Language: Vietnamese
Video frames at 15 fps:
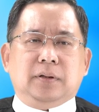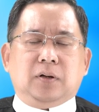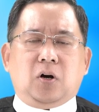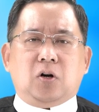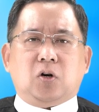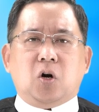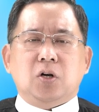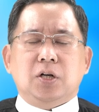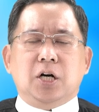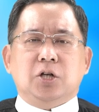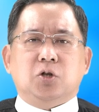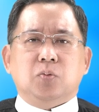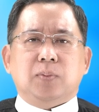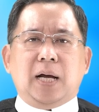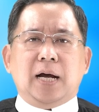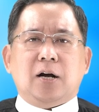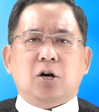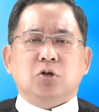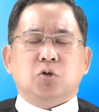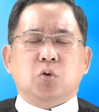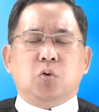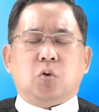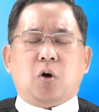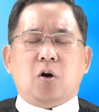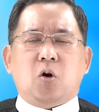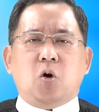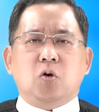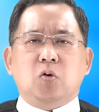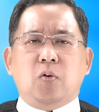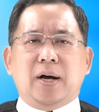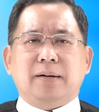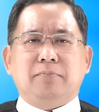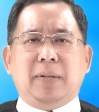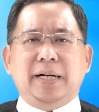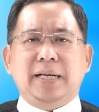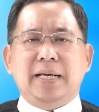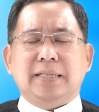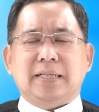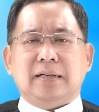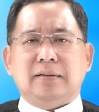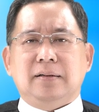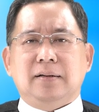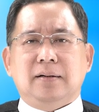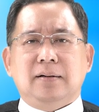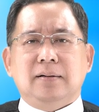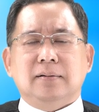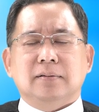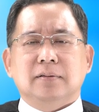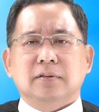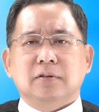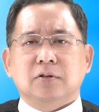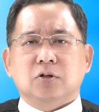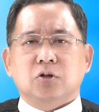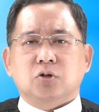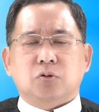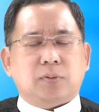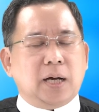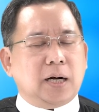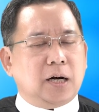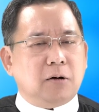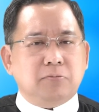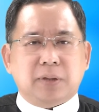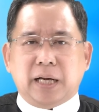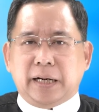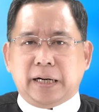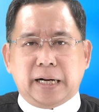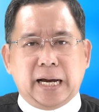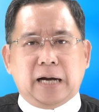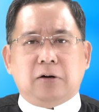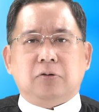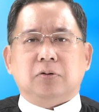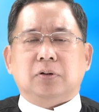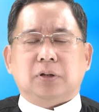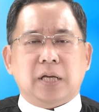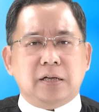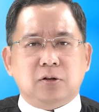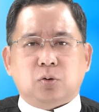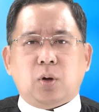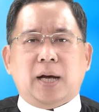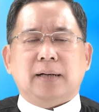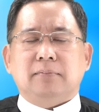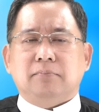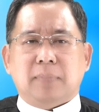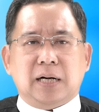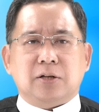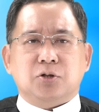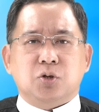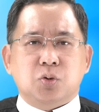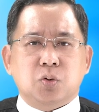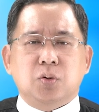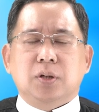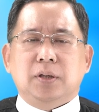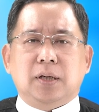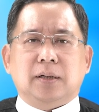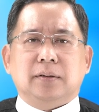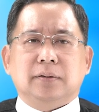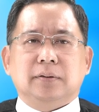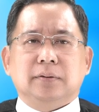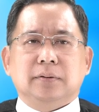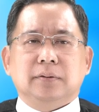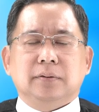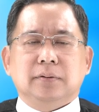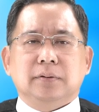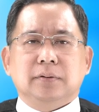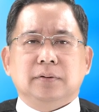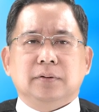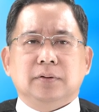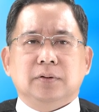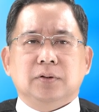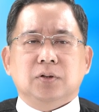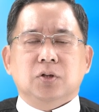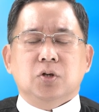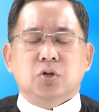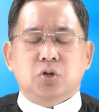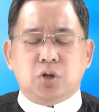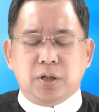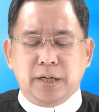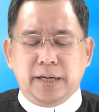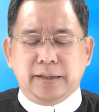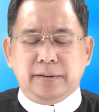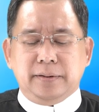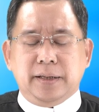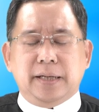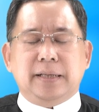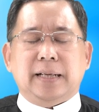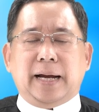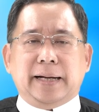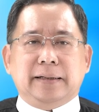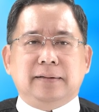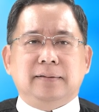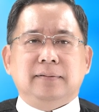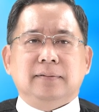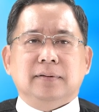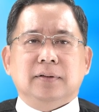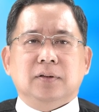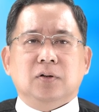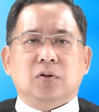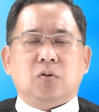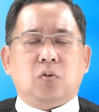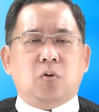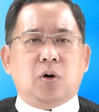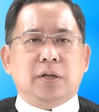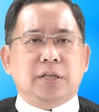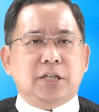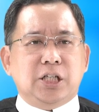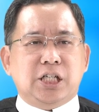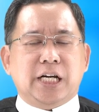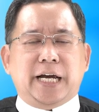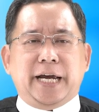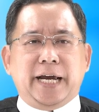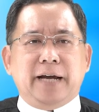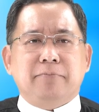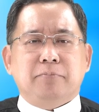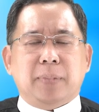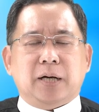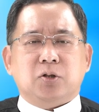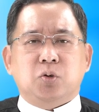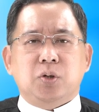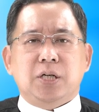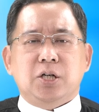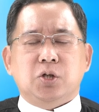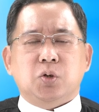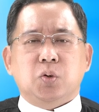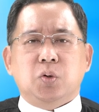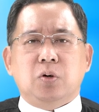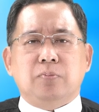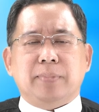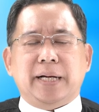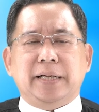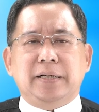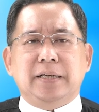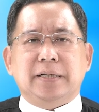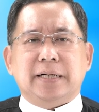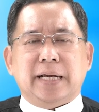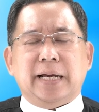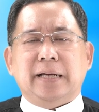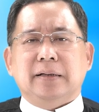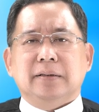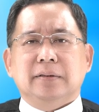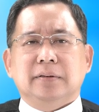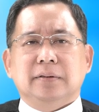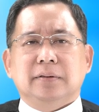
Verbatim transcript: còn con người chúng ta có dù có khôn ngoan mấy đi chăng nữa chúng ta không thể nào tính toán bằng Chúa được cho nên hình ảnh của những trẻ em mà Chúa Giêsu hôm nay đưa ra